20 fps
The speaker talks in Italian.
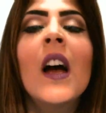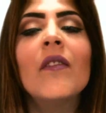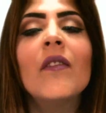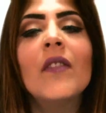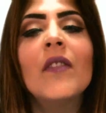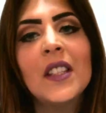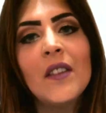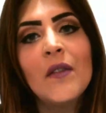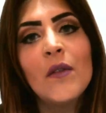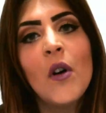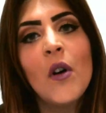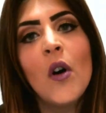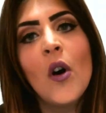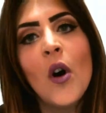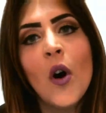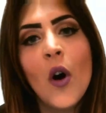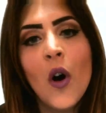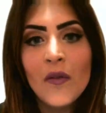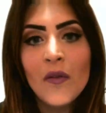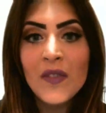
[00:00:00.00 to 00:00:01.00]
Vi
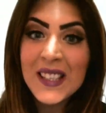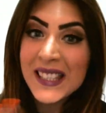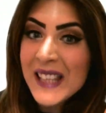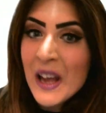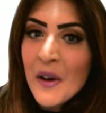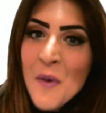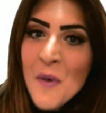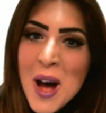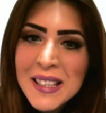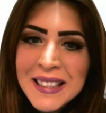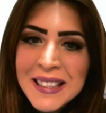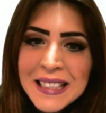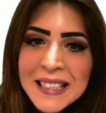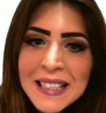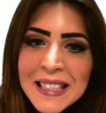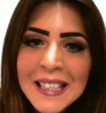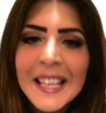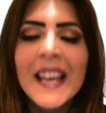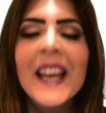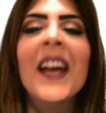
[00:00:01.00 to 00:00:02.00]
stavo, vi stavo a
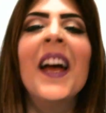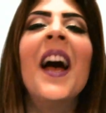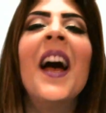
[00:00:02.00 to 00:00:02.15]
dire